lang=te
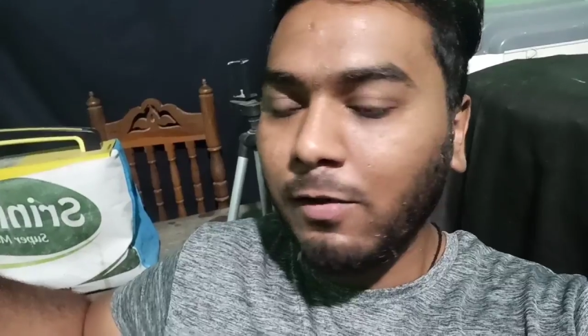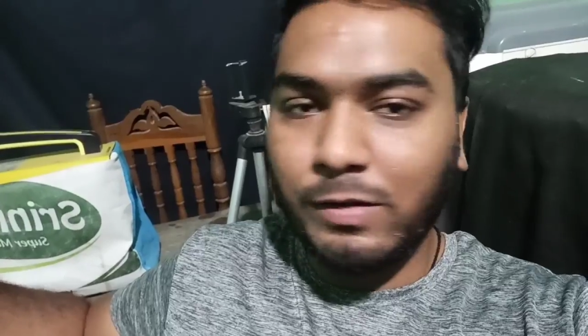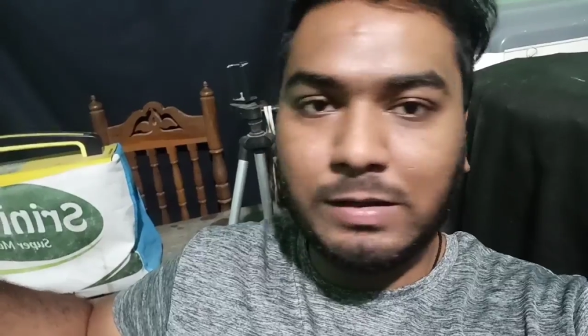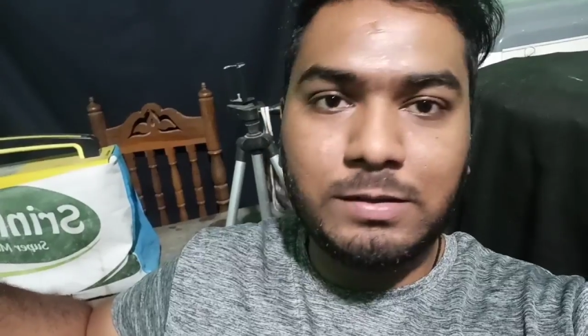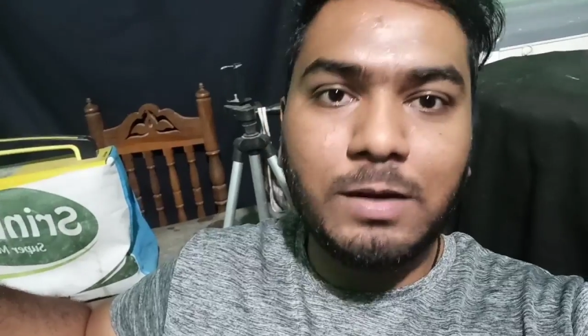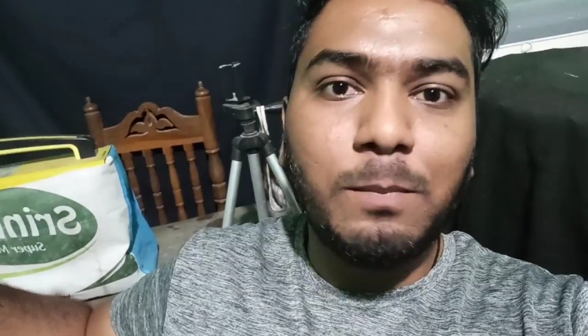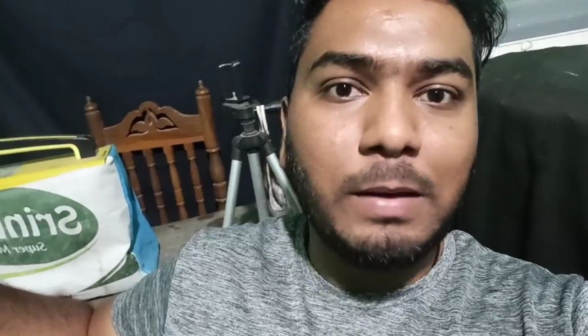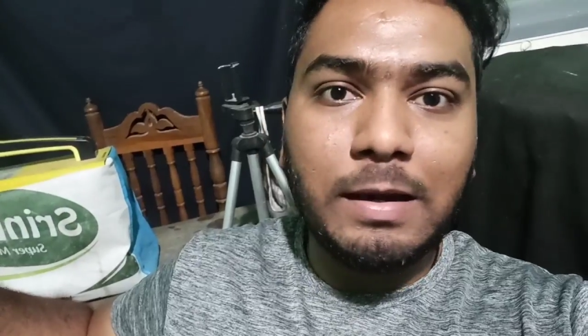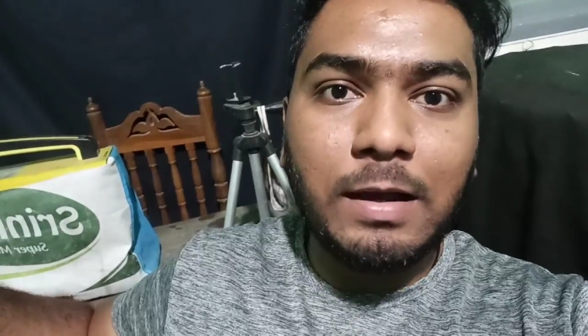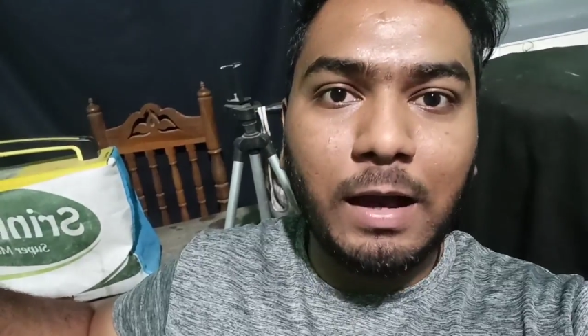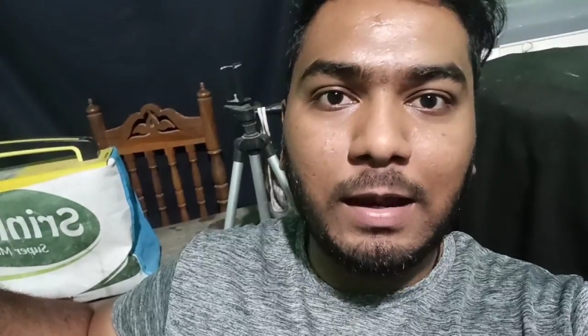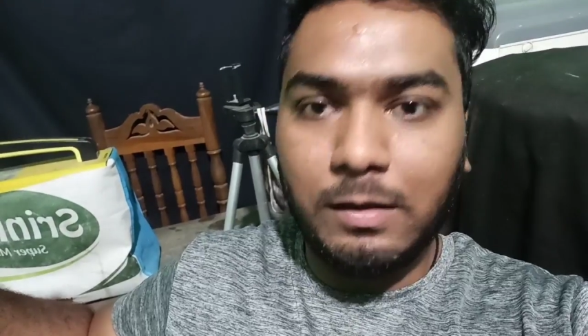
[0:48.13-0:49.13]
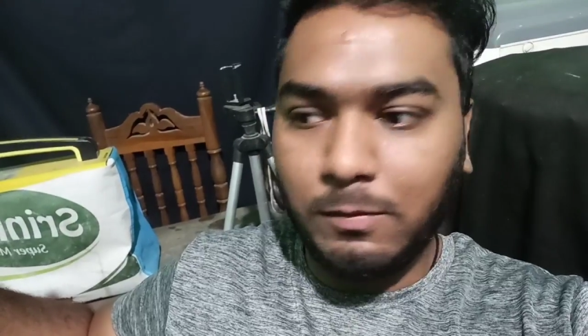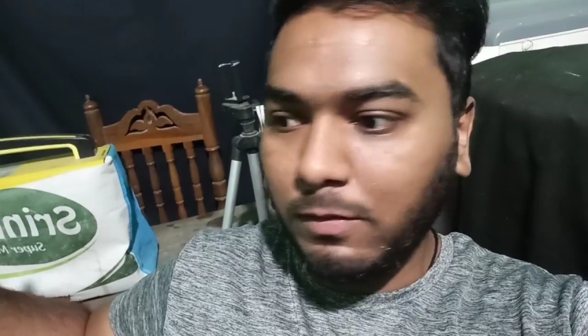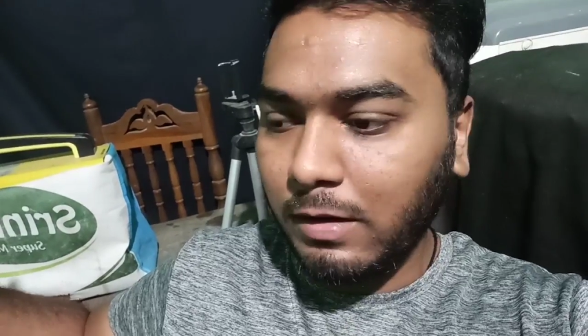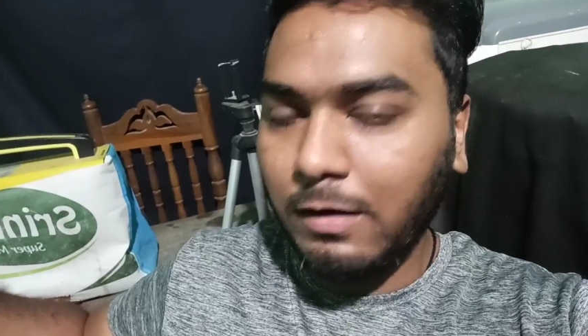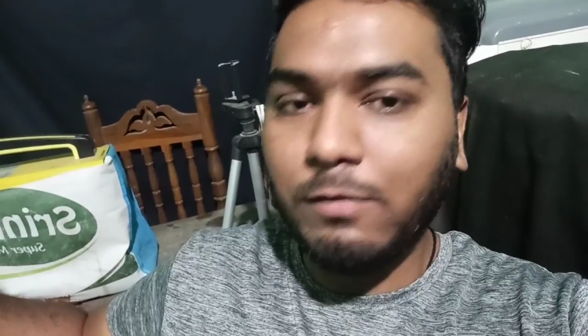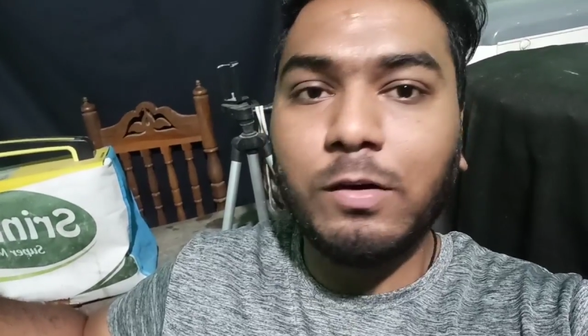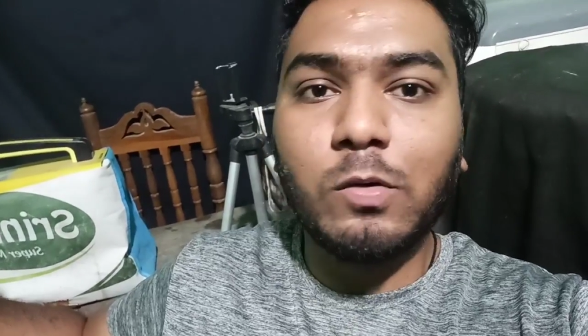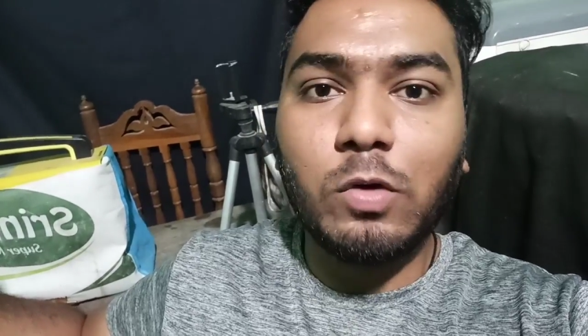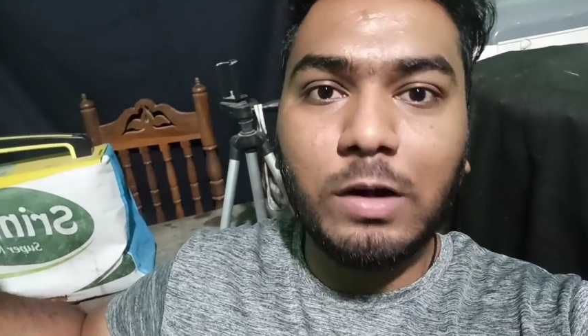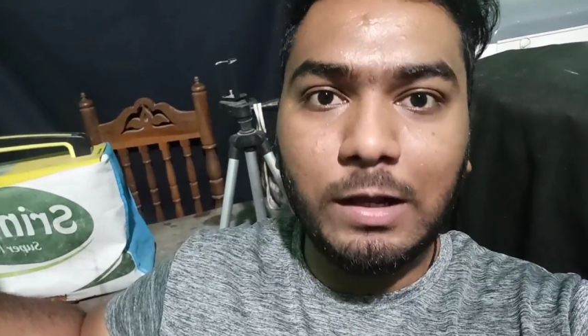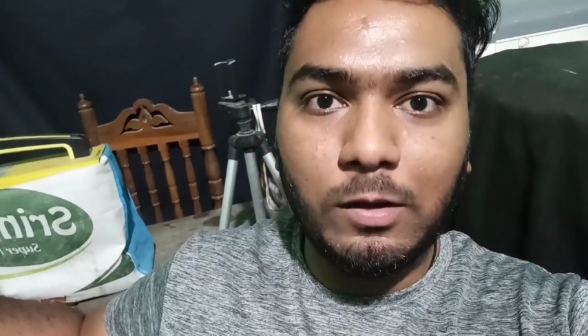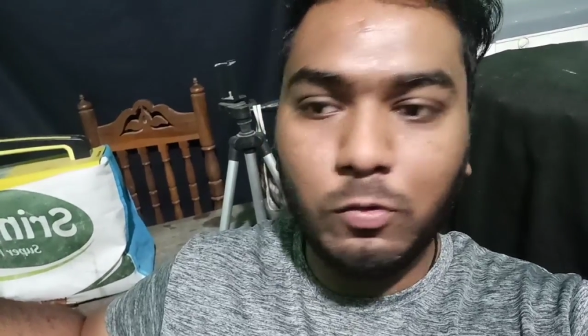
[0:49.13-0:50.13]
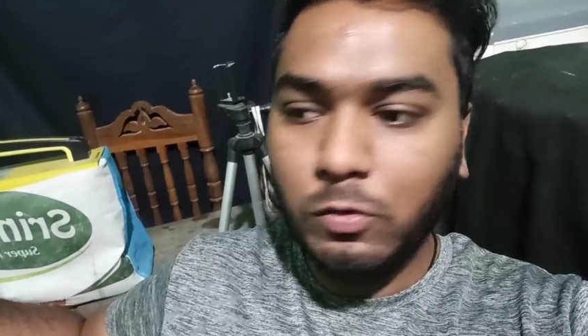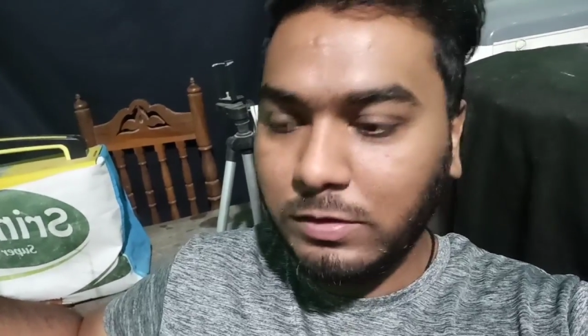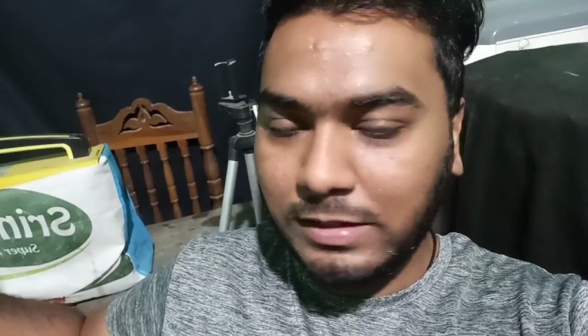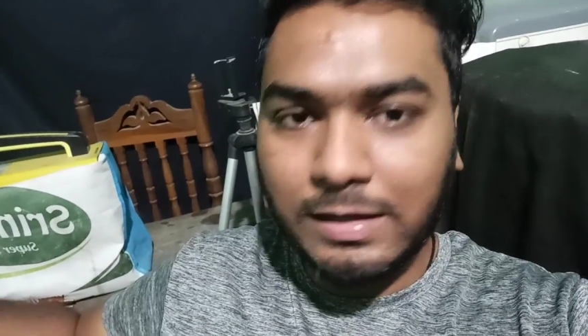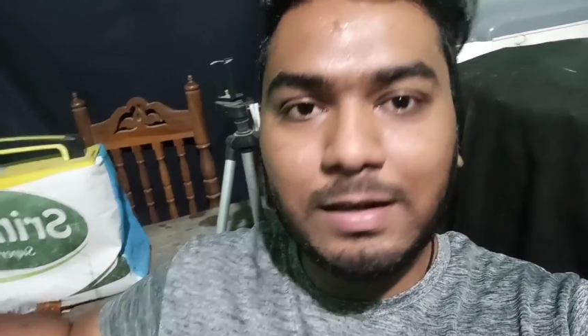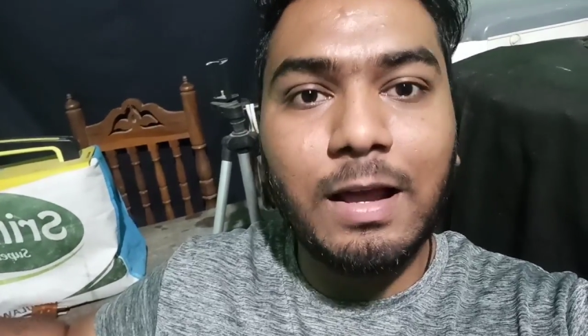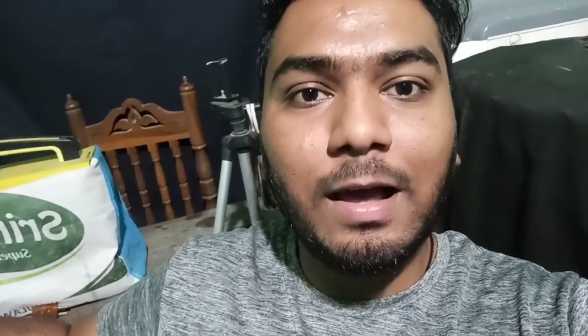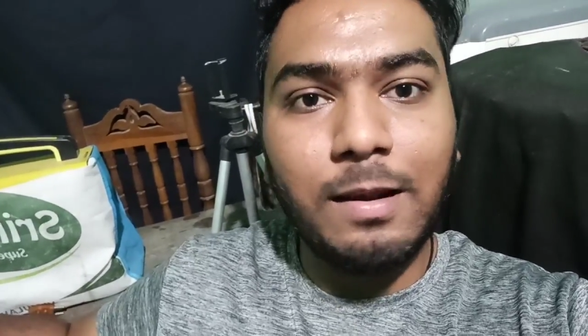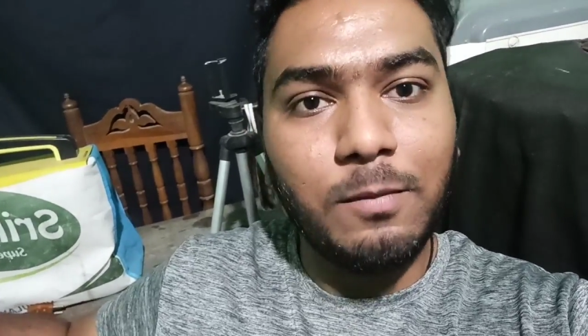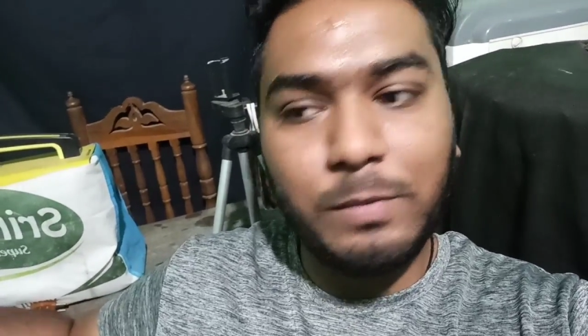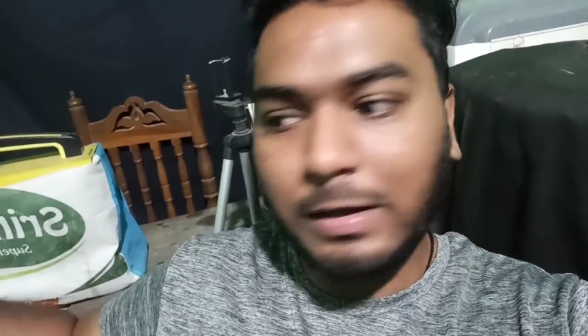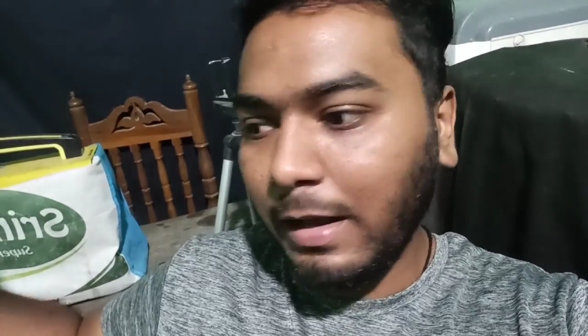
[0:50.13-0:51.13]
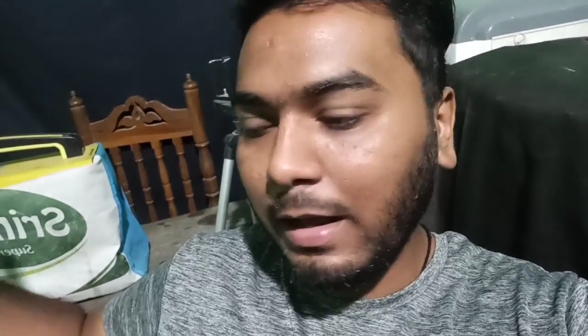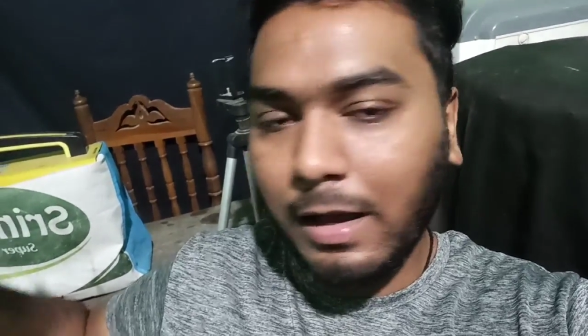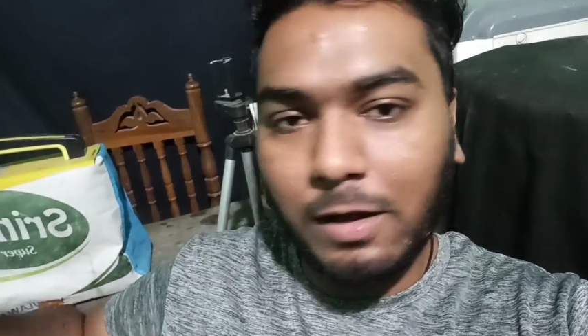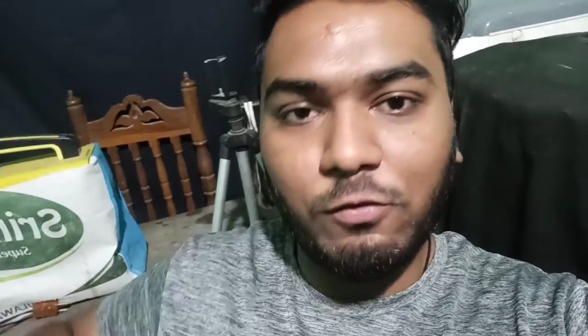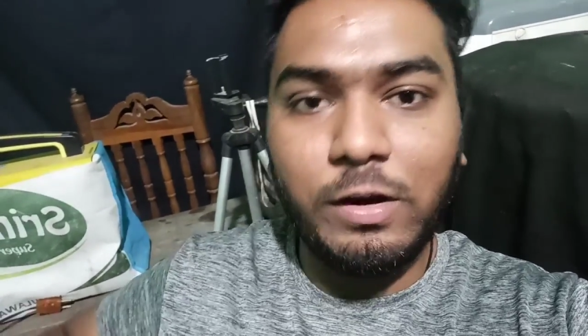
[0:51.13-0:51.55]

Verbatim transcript: ఫస్టే పెళ్లి కాలే గర్ల్ ఫ్రెండ్ కూడా లేదు సింగిల్ కాలం ఇంకా